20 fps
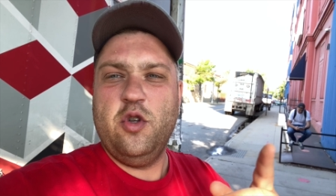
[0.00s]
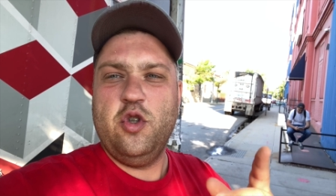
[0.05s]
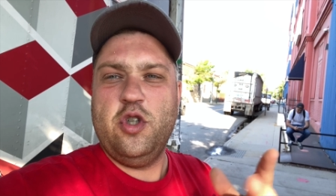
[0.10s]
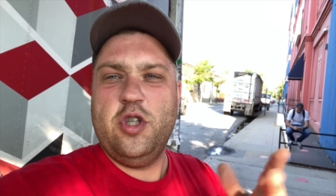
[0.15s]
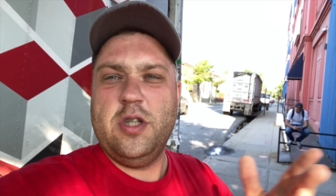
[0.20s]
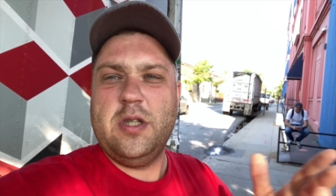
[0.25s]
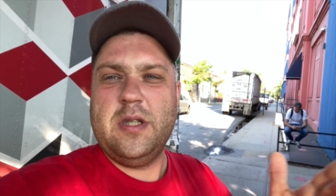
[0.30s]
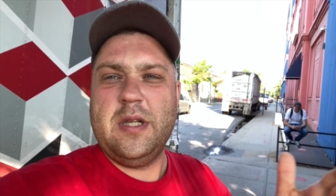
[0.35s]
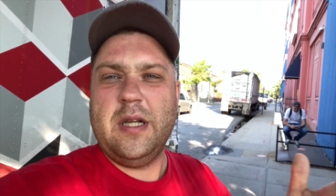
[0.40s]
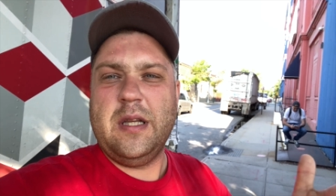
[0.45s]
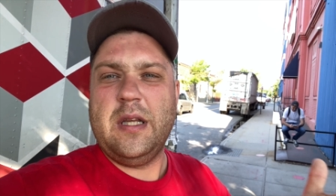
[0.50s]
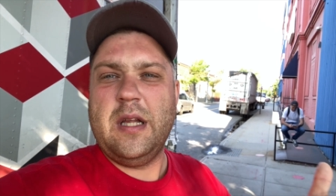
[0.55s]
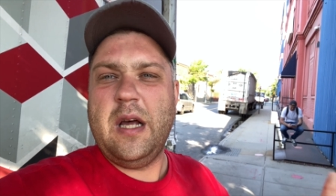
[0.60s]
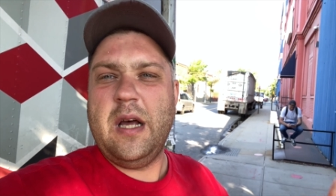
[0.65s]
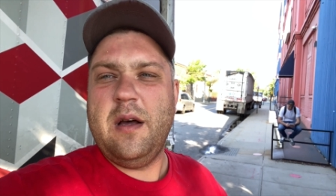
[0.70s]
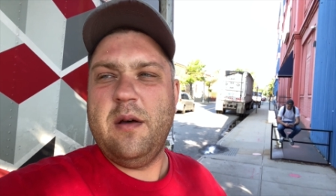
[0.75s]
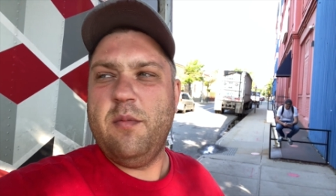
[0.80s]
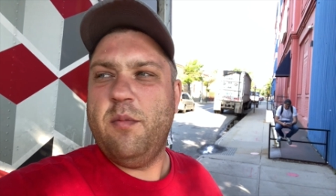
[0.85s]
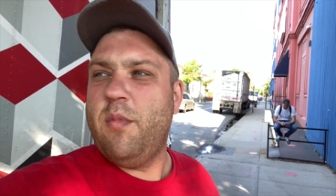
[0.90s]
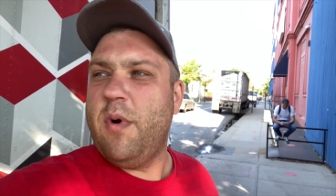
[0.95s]
чистота,
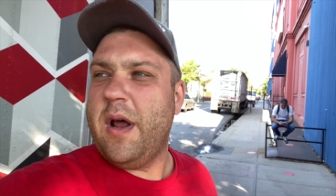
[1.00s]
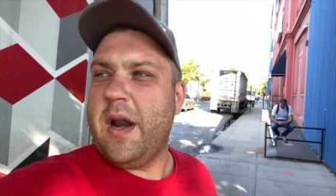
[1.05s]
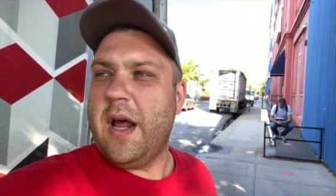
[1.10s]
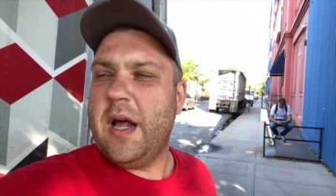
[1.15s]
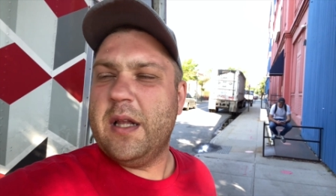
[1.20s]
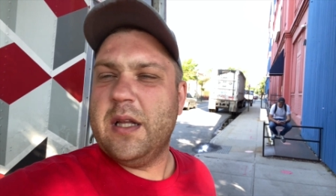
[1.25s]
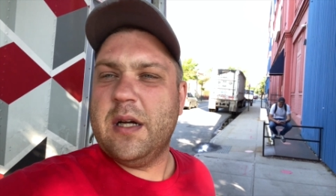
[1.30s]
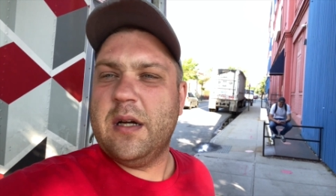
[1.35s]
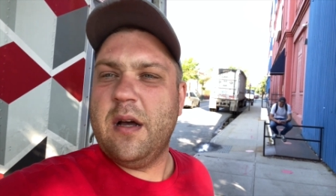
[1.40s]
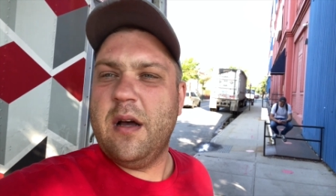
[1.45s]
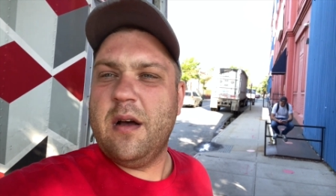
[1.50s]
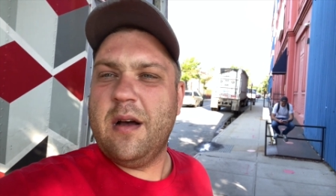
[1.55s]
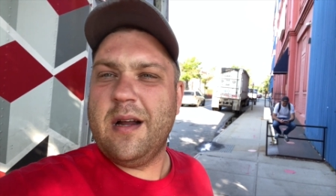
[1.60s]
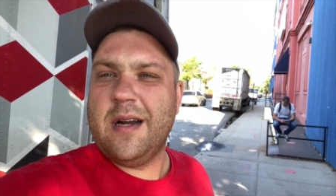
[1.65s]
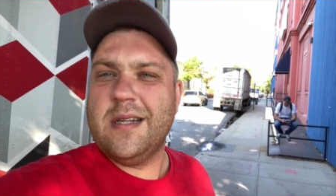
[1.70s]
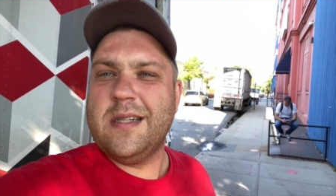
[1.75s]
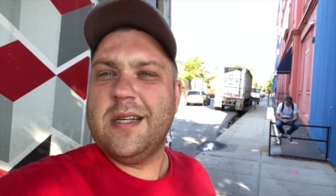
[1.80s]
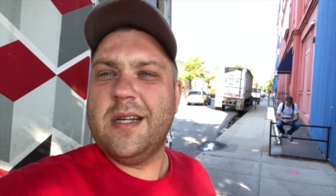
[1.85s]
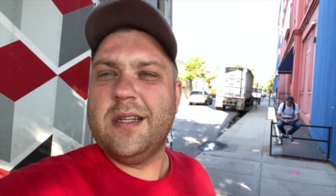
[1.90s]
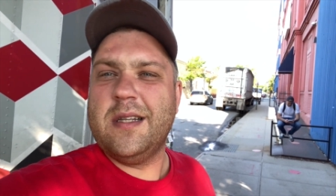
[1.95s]
порядок,
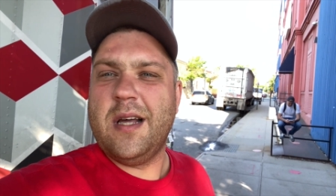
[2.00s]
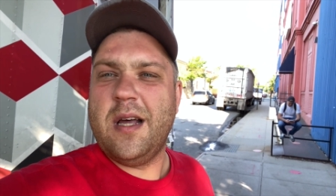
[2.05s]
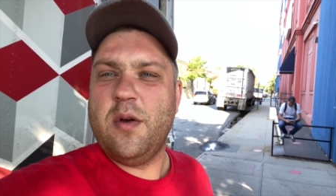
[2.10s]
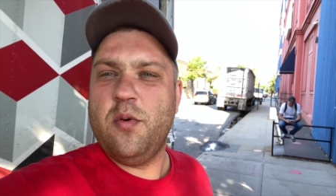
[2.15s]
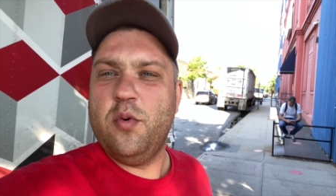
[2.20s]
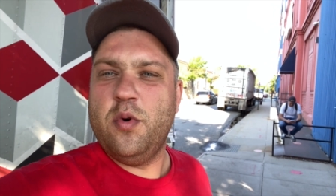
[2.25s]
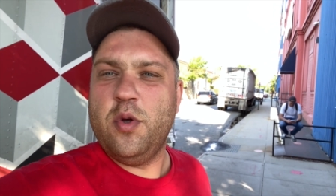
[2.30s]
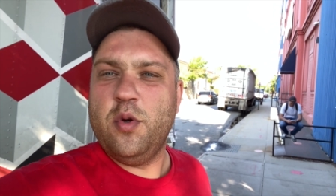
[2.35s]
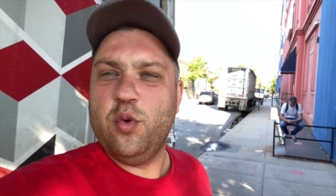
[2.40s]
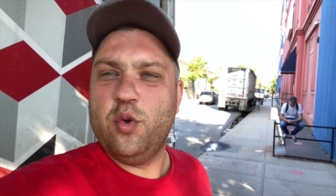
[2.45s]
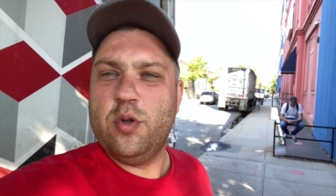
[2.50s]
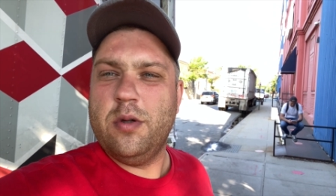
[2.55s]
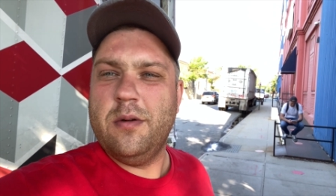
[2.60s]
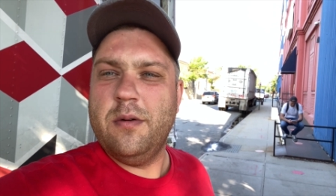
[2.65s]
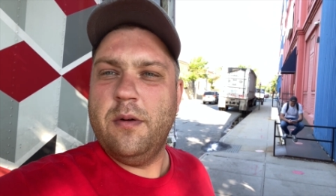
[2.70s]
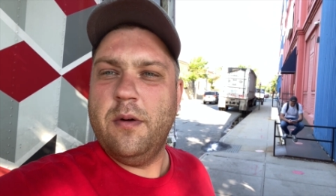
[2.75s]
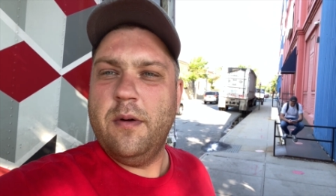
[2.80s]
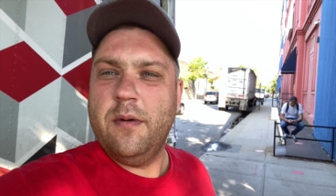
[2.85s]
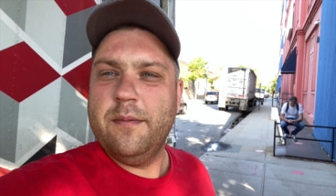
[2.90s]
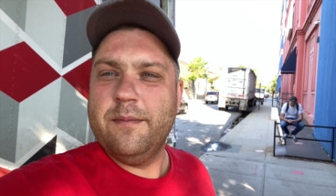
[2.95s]
красота и уют.
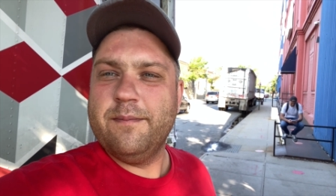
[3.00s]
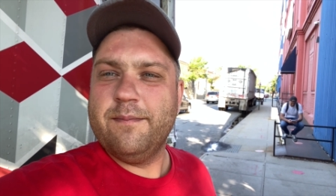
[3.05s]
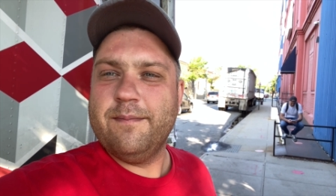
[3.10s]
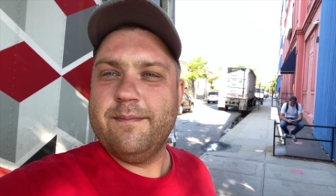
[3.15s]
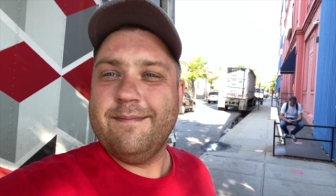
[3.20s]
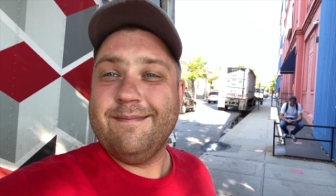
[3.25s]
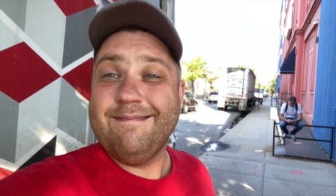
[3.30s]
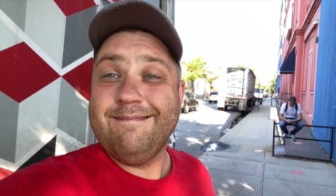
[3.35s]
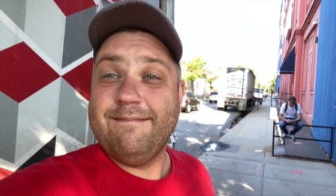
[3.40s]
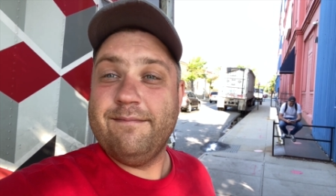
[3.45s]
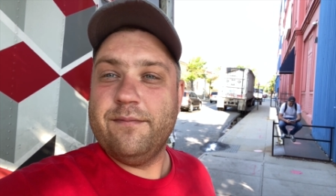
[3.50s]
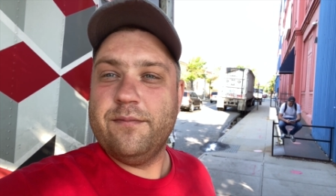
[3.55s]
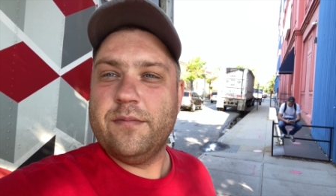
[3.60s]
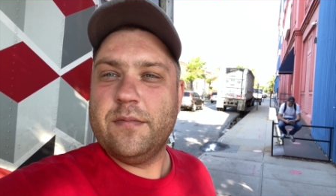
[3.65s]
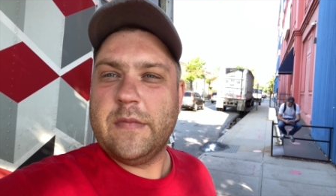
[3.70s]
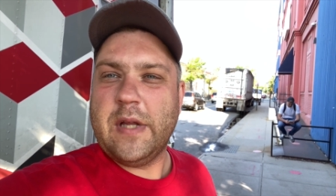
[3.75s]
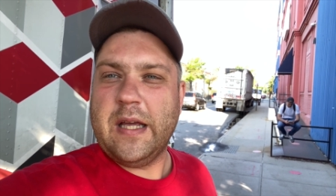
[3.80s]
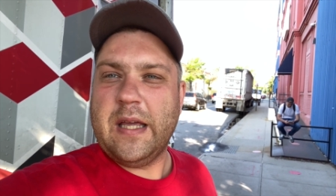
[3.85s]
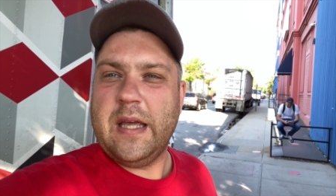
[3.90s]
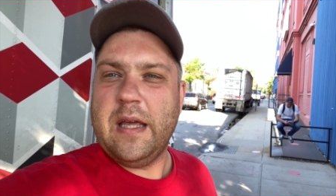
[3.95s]

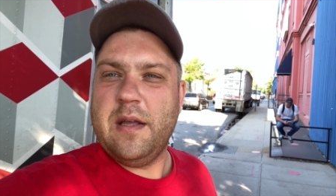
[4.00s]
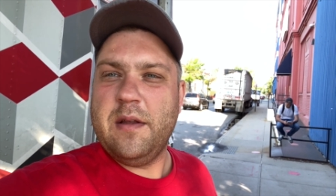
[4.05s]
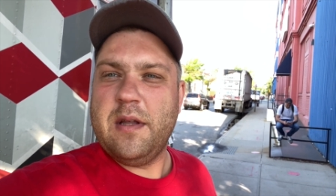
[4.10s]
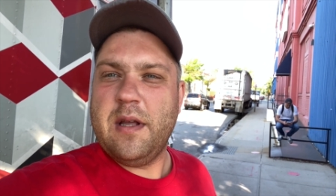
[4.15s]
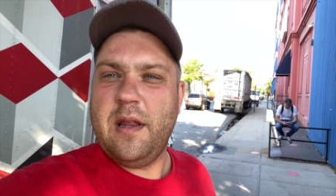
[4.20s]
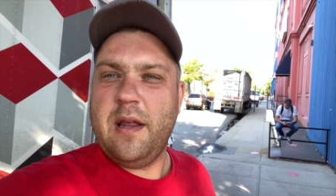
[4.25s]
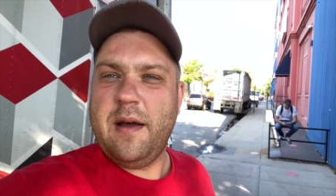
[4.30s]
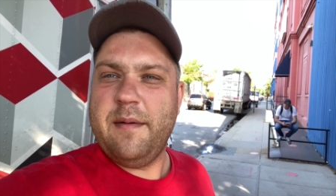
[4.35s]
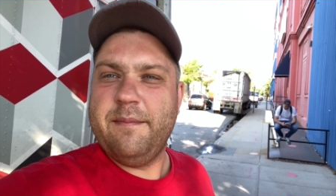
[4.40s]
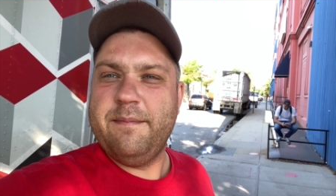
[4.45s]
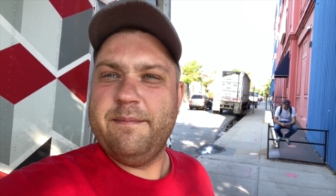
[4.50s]
Такие дела.